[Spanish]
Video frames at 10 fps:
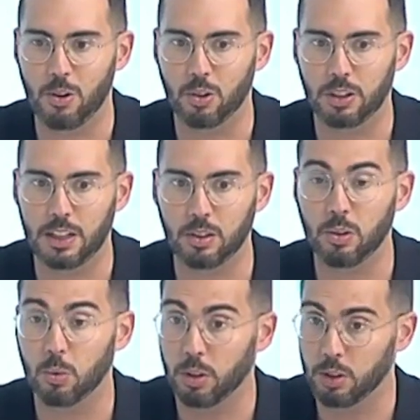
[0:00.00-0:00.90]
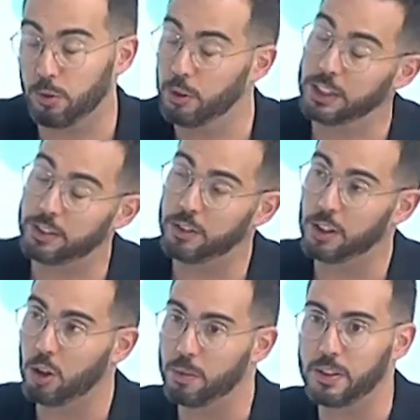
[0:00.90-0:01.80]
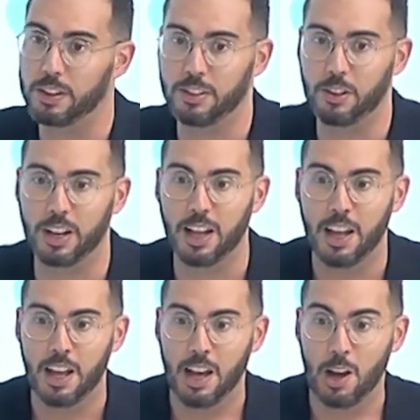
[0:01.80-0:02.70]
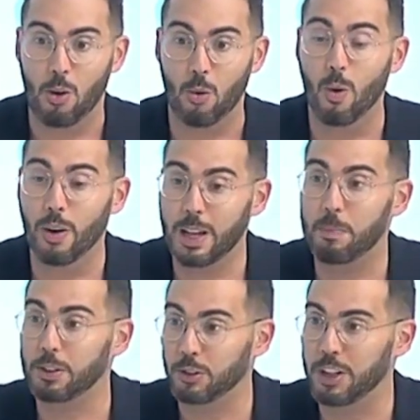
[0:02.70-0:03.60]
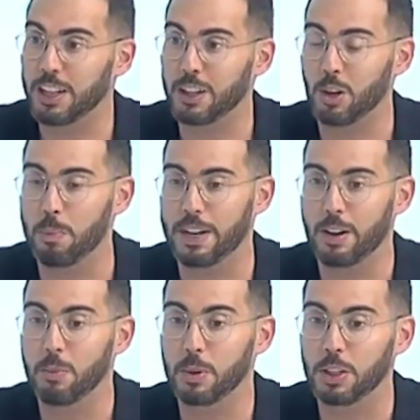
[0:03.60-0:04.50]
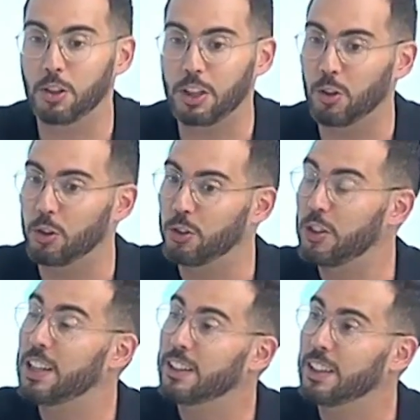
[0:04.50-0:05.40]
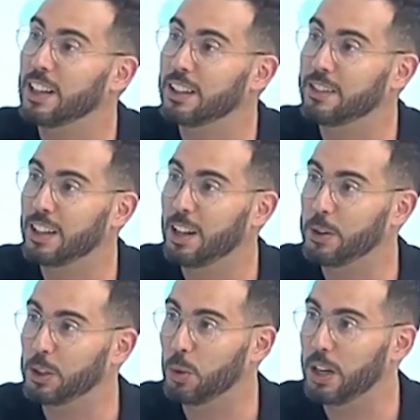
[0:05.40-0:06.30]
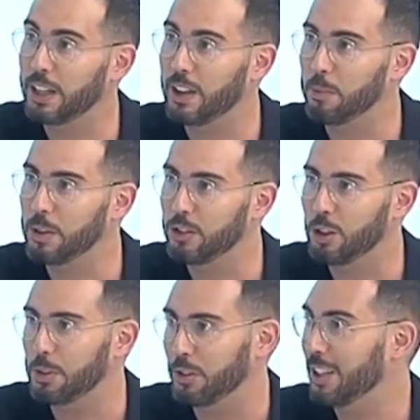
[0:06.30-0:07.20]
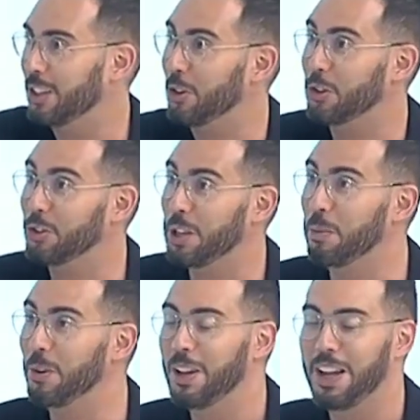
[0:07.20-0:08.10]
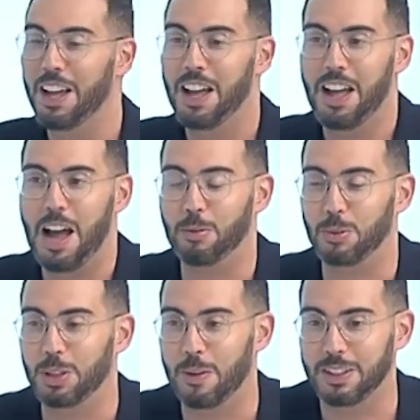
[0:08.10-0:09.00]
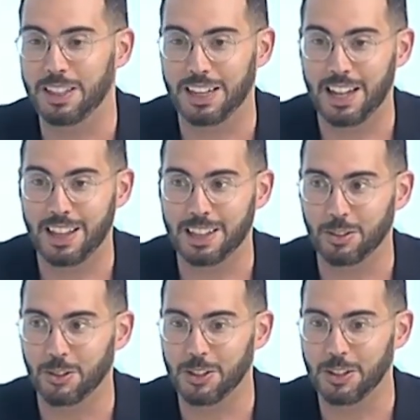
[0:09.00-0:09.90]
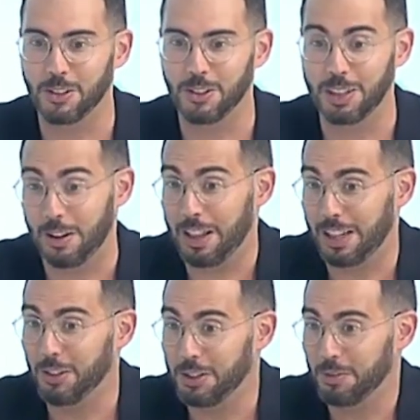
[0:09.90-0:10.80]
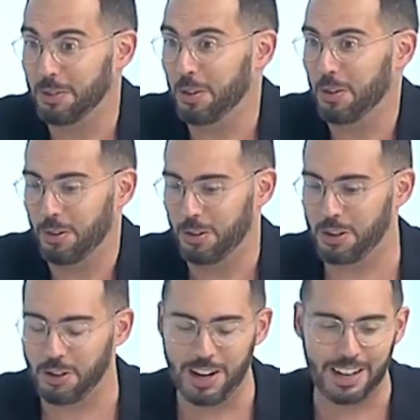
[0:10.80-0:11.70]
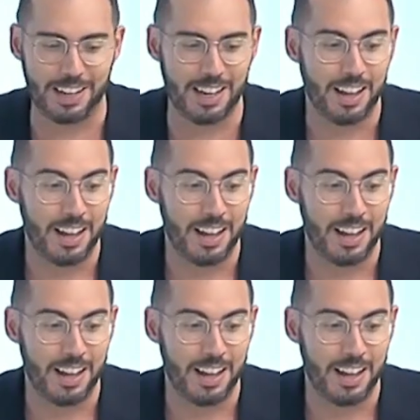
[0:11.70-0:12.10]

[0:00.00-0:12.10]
contactos, uno de ellos fue en el Salón del Comité de Barcelona, hubo varias personas que nos pararon porque nos reconocían de las charlas virtuales que habíamos hecho, personas que no conocíamos absolutamente de nada y eso nos llenó, la verdad que nos, no, llenó de alegría.